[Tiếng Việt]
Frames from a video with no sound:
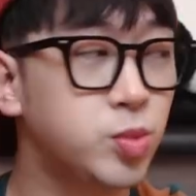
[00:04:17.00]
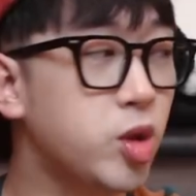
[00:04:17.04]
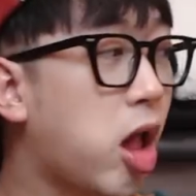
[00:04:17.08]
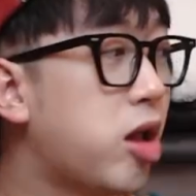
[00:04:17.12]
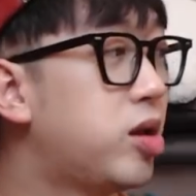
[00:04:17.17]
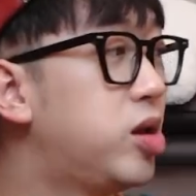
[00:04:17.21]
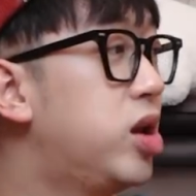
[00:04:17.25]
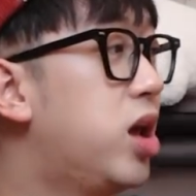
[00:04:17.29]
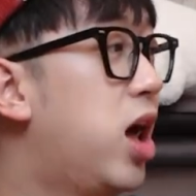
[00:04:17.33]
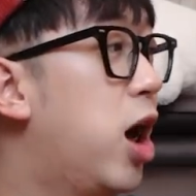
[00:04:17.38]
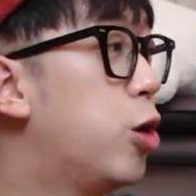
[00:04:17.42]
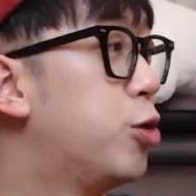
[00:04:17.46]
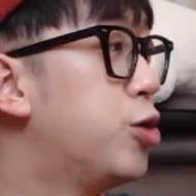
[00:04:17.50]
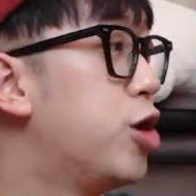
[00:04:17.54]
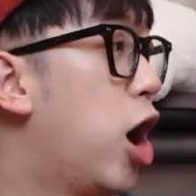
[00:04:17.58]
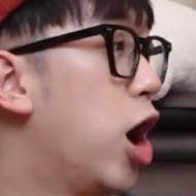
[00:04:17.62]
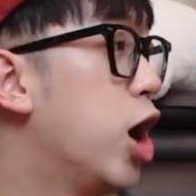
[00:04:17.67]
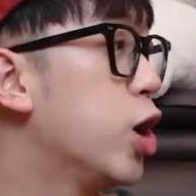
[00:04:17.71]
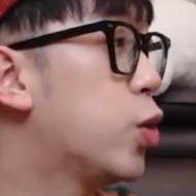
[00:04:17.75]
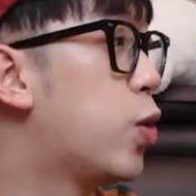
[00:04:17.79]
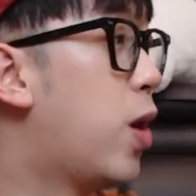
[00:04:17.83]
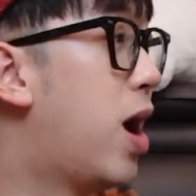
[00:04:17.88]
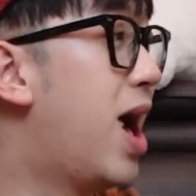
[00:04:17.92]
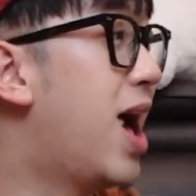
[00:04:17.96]
dưa hấu
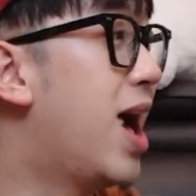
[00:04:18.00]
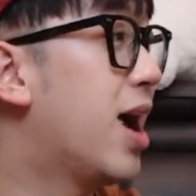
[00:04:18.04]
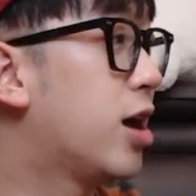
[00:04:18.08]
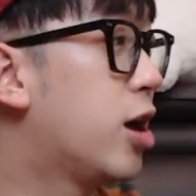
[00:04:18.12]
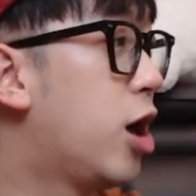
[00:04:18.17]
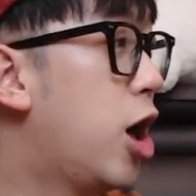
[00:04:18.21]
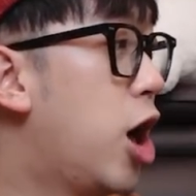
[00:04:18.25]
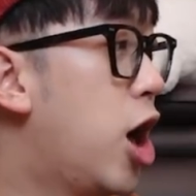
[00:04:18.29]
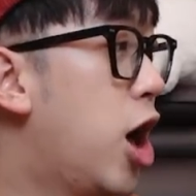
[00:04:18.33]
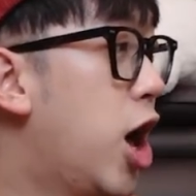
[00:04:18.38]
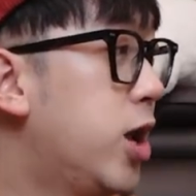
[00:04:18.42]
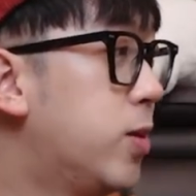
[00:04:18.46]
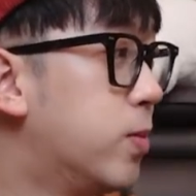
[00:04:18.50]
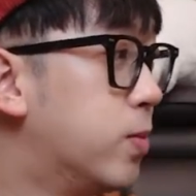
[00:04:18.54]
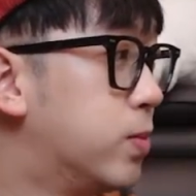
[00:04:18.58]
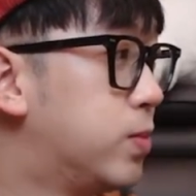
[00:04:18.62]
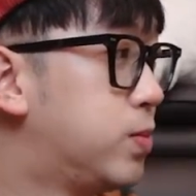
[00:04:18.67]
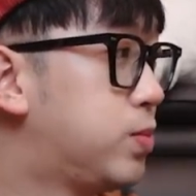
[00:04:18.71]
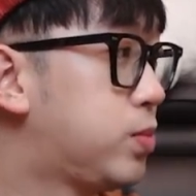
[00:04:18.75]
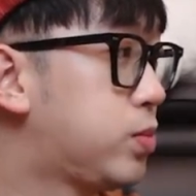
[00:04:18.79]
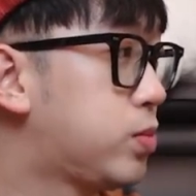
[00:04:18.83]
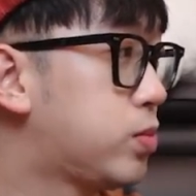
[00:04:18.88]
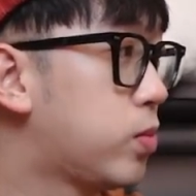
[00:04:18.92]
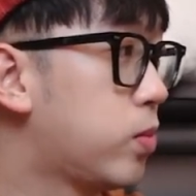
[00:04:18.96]
đói quá à con
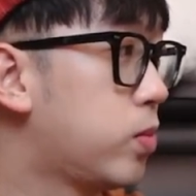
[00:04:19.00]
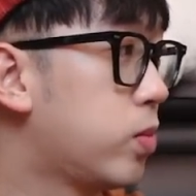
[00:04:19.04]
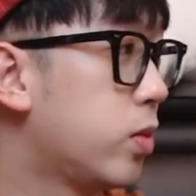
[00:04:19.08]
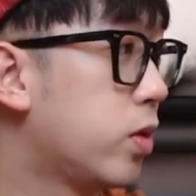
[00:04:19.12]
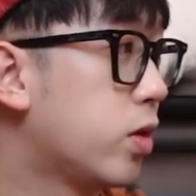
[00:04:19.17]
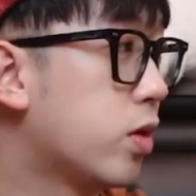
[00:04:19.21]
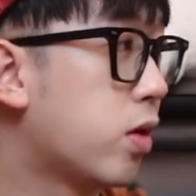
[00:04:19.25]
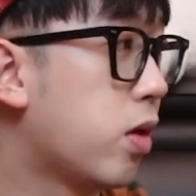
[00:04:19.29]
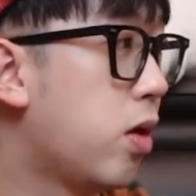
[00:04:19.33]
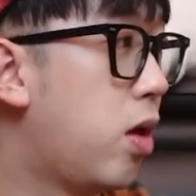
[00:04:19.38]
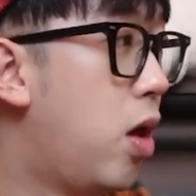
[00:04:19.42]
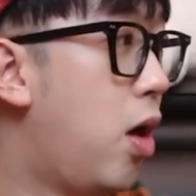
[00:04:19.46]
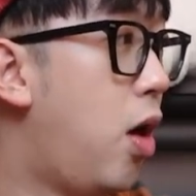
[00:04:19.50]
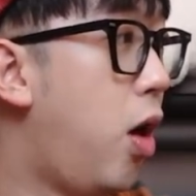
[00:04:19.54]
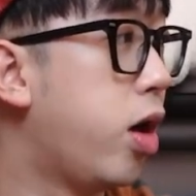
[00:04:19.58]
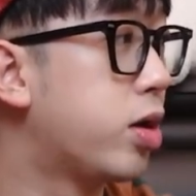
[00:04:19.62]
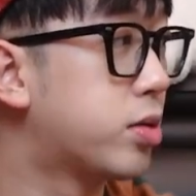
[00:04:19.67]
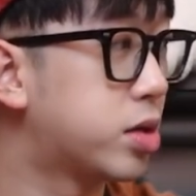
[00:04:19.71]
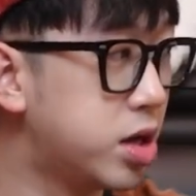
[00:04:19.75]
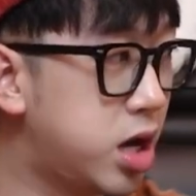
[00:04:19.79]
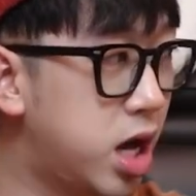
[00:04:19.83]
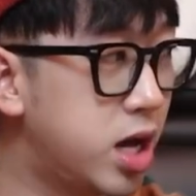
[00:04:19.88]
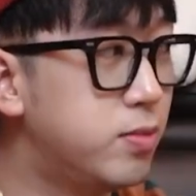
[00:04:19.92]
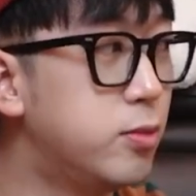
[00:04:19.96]

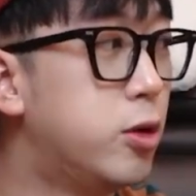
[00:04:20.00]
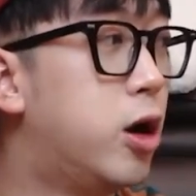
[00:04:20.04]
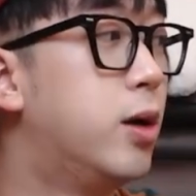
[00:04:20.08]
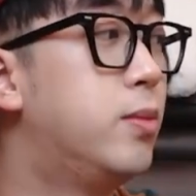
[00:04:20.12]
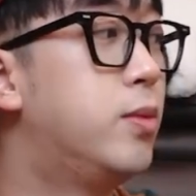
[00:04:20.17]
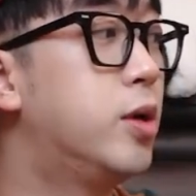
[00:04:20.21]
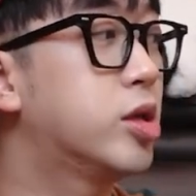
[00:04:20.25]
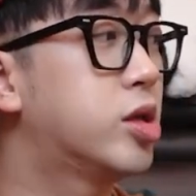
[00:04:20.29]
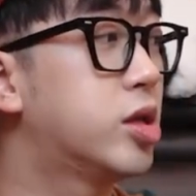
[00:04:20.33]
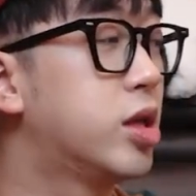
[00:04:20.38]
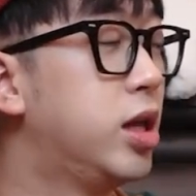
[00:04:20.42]
đợi bố một